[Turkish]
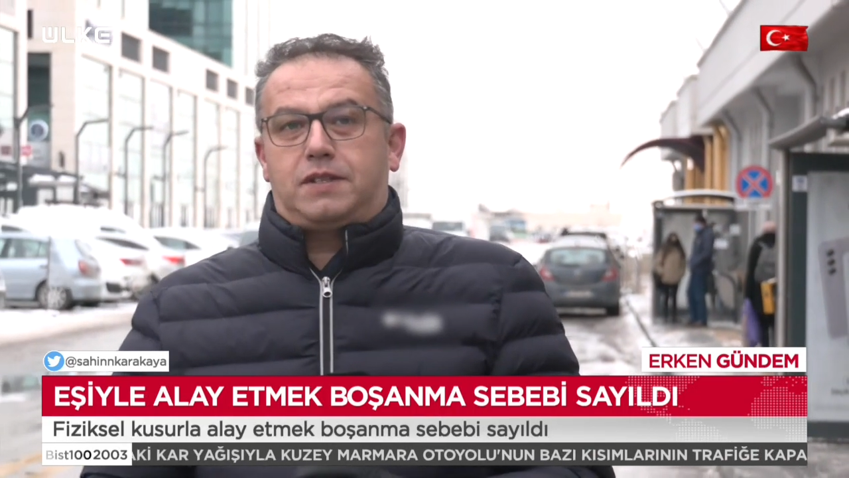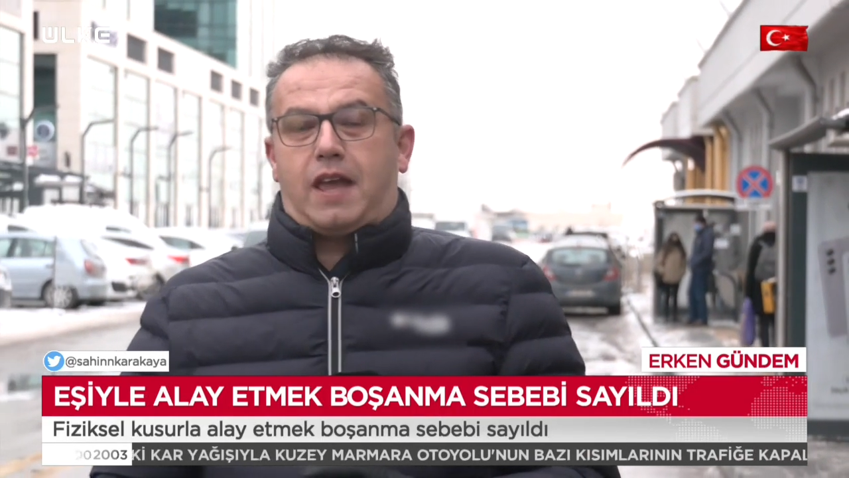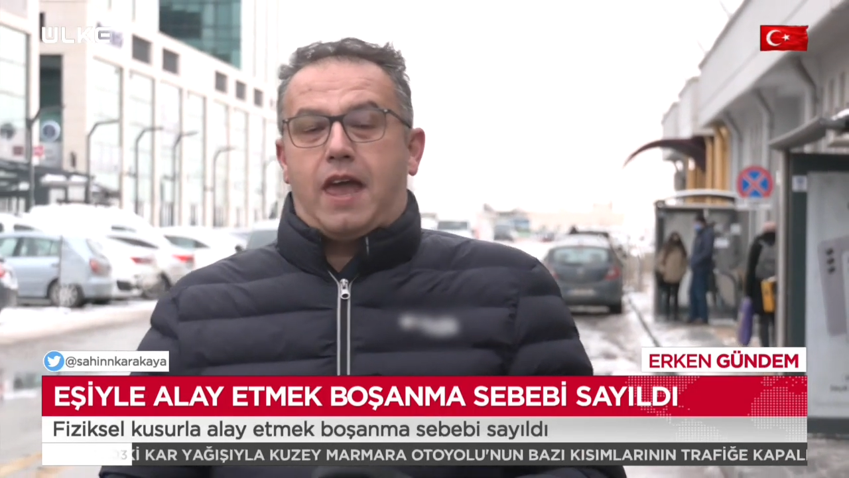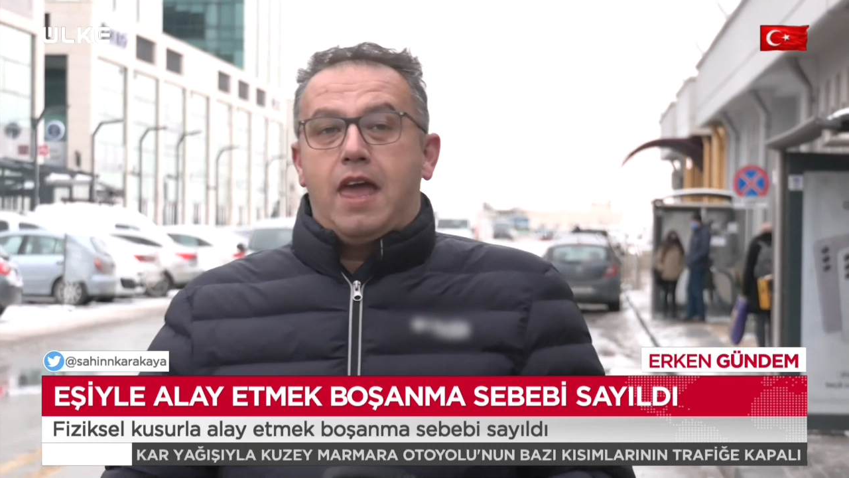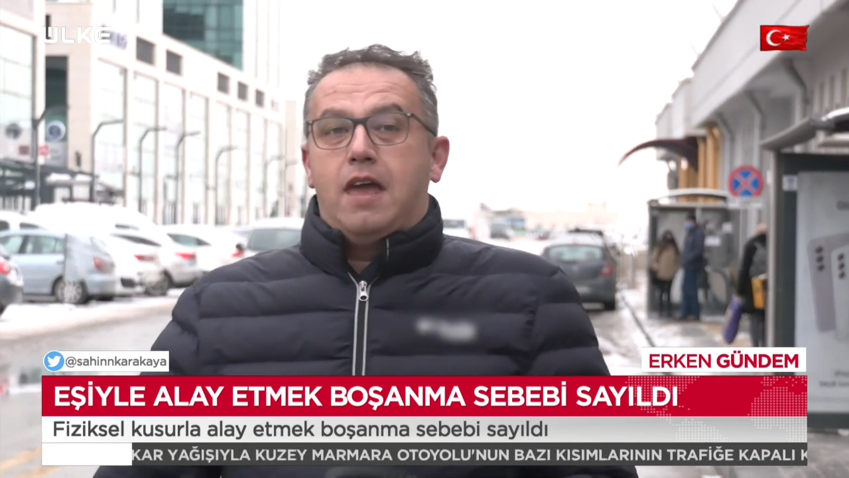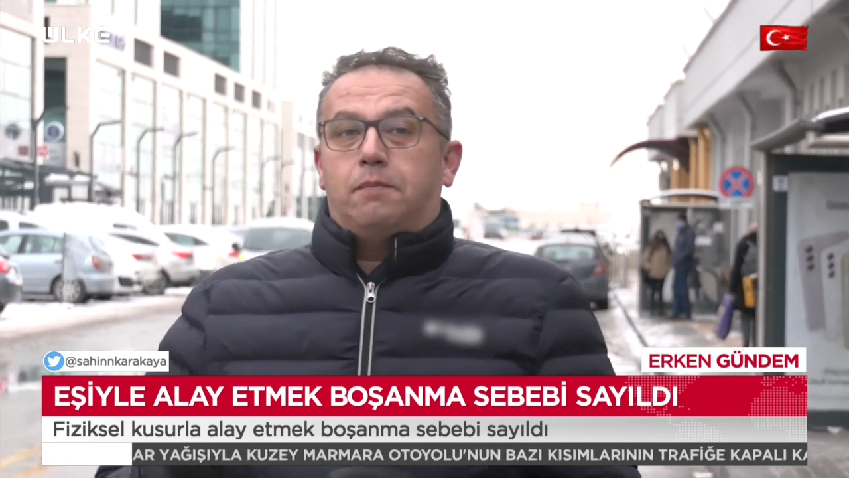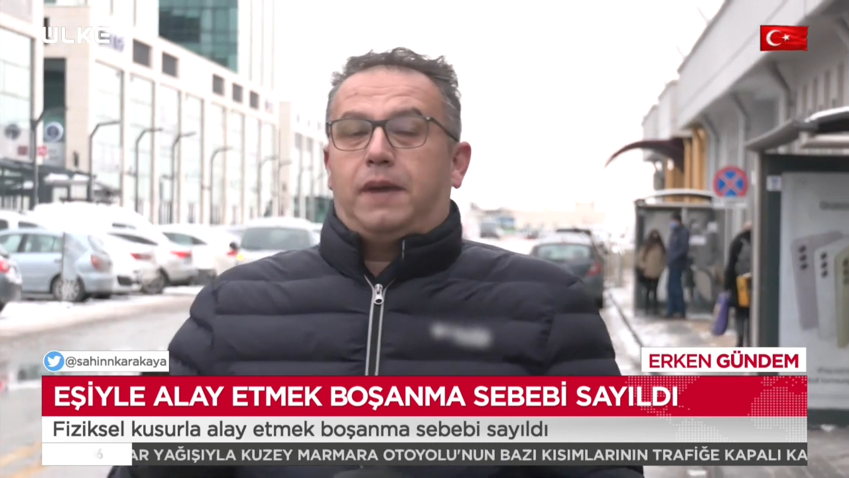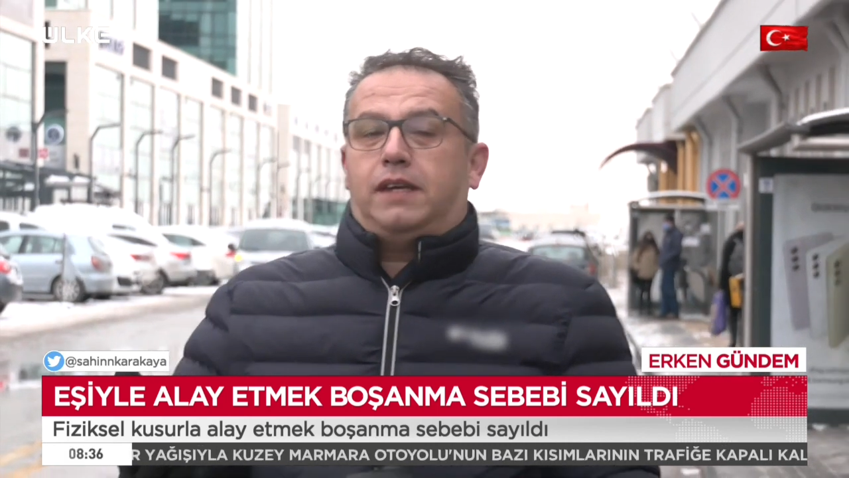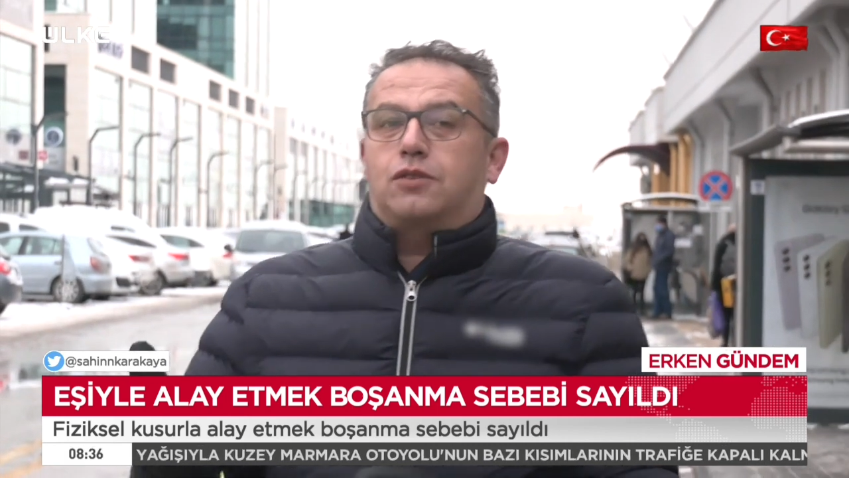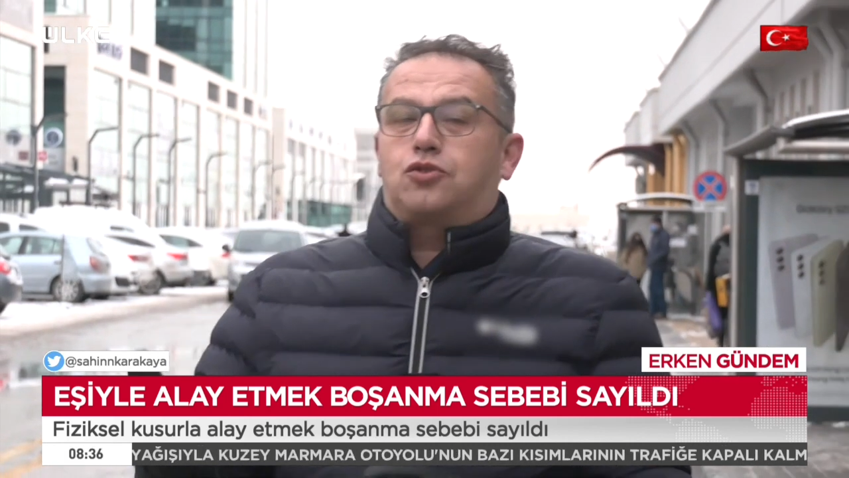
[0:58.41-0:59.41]
Peki
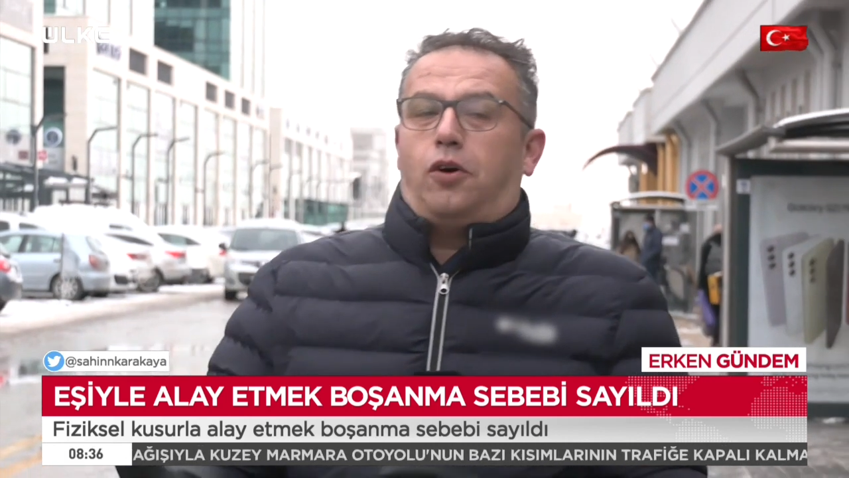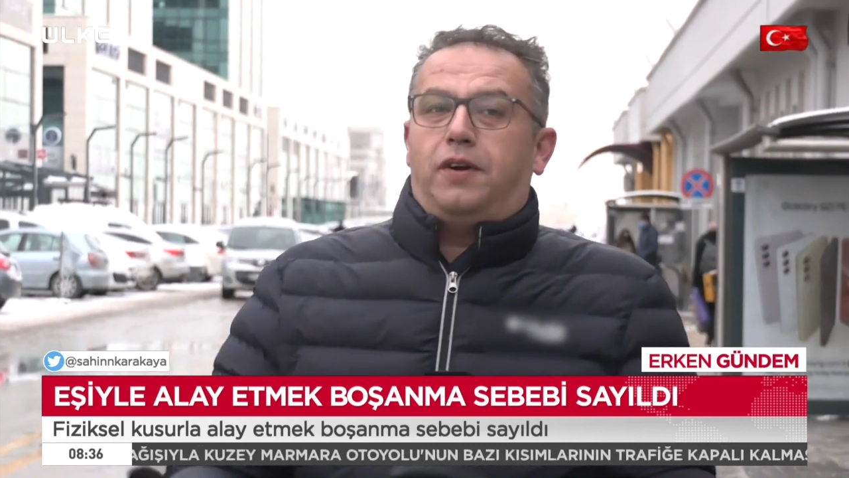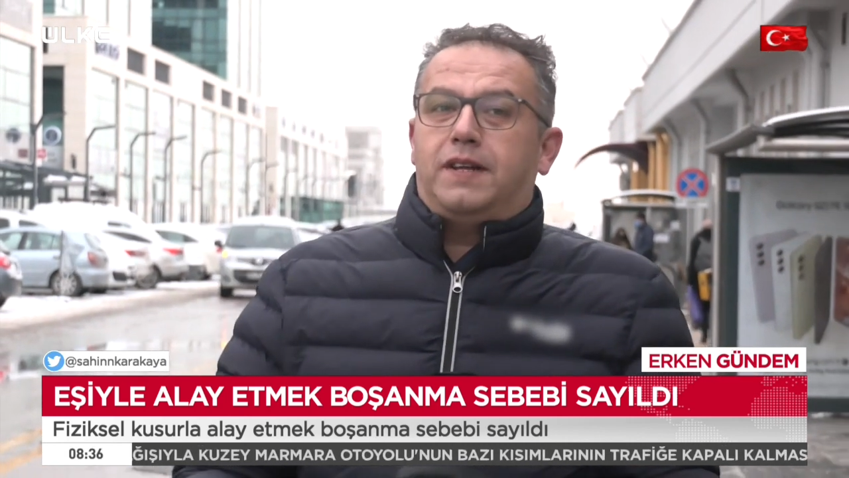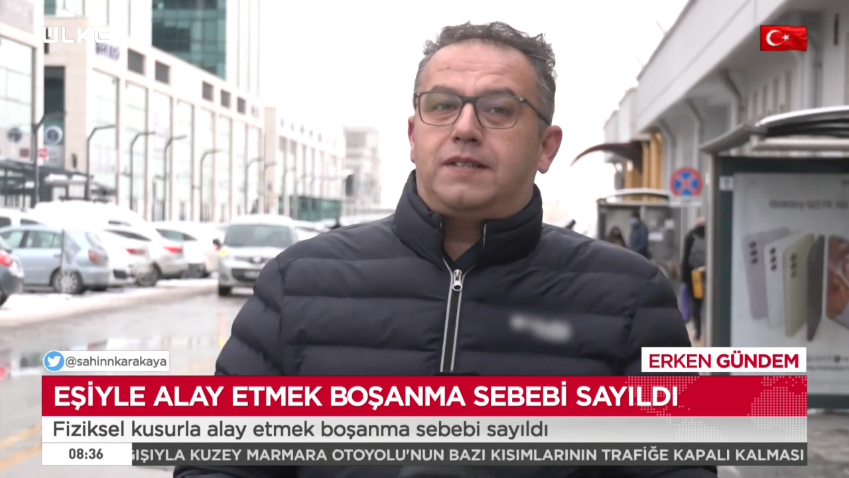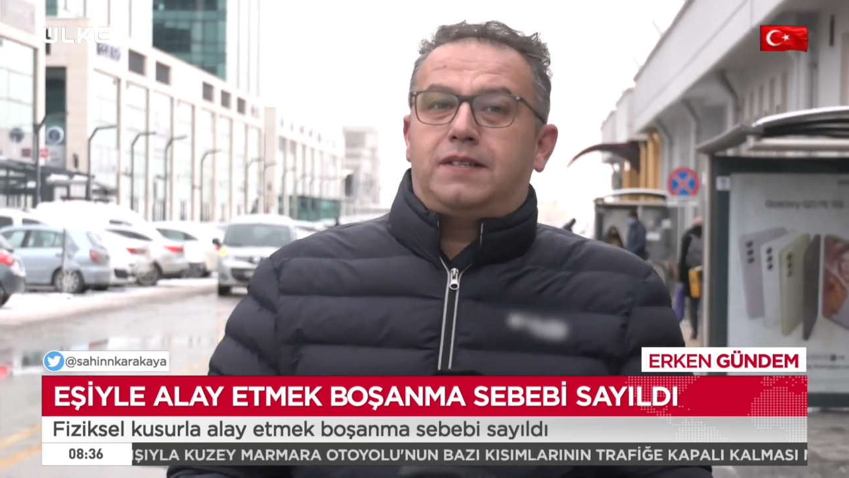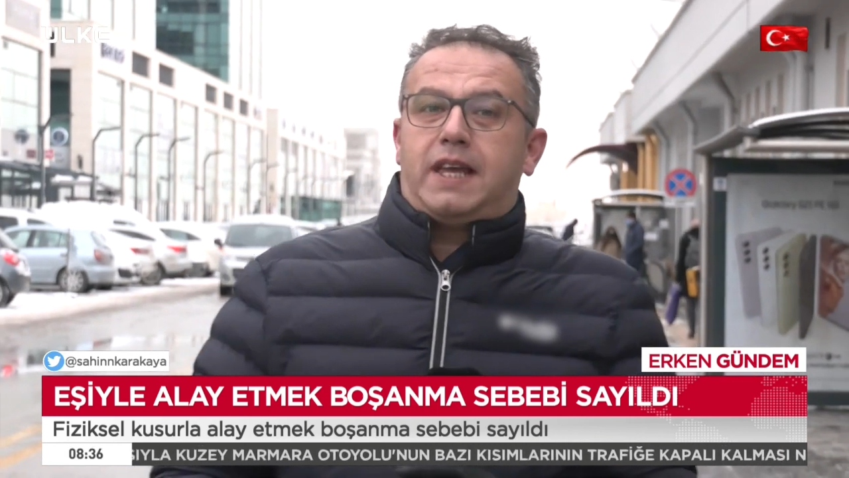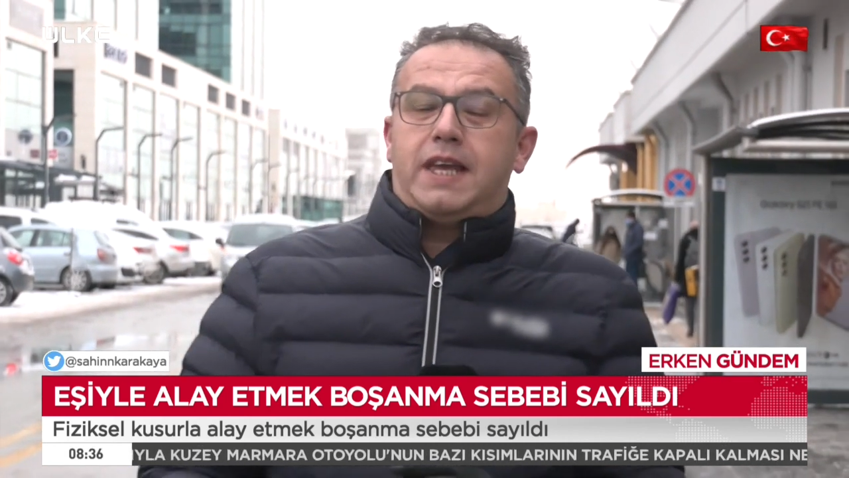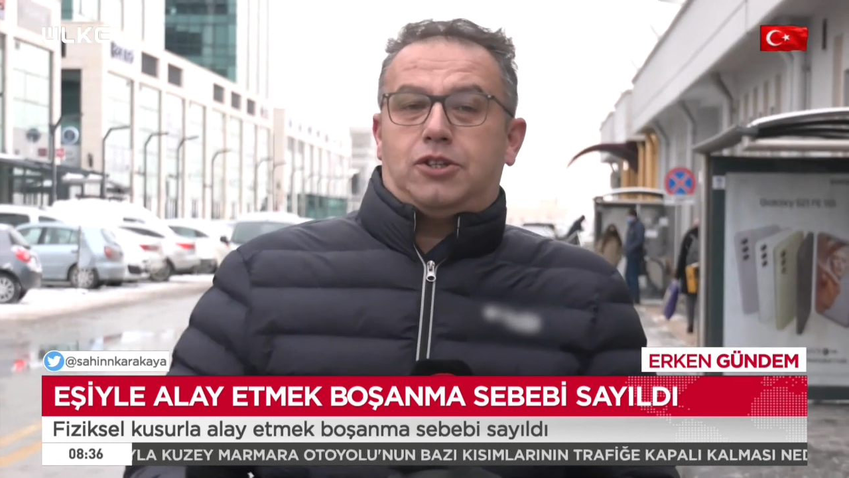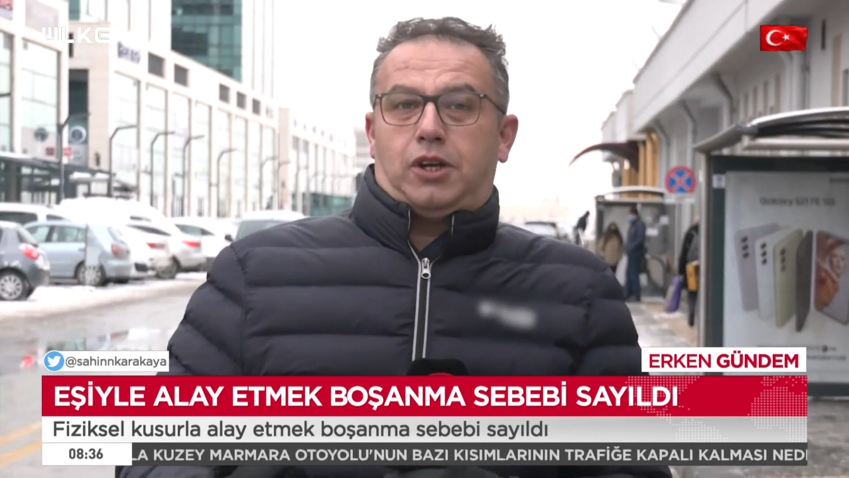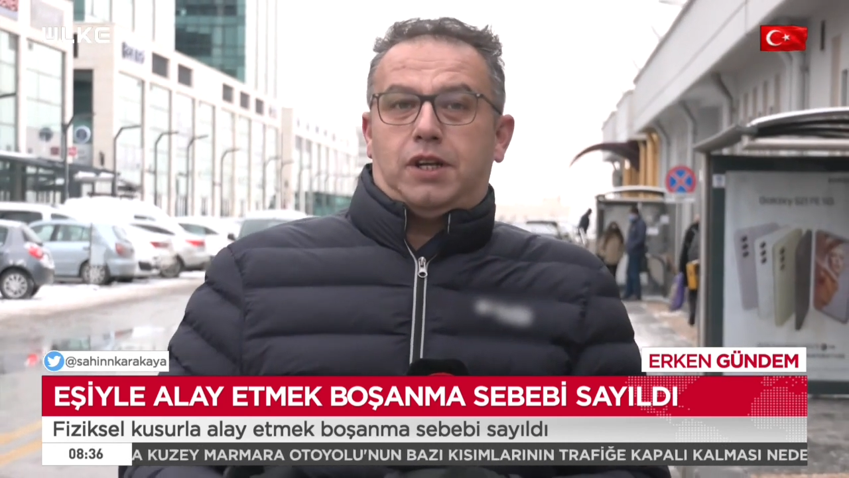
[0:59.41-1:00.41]
sonrasında
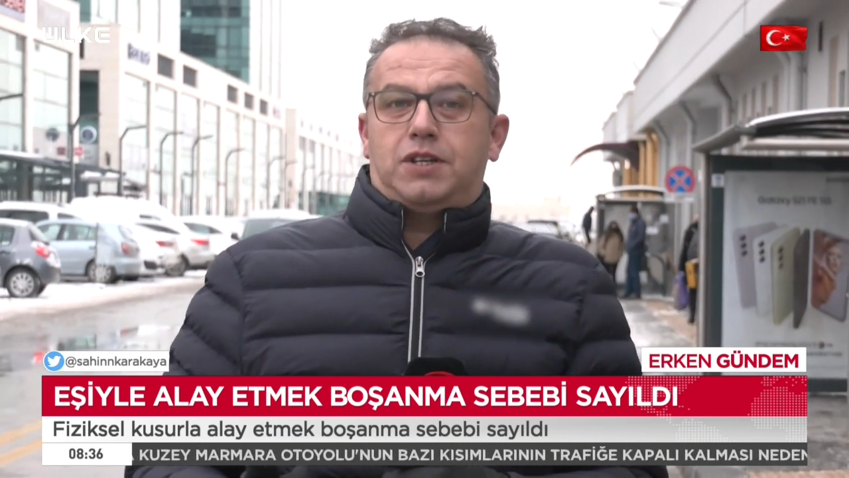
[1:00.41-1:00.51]
yaşanacak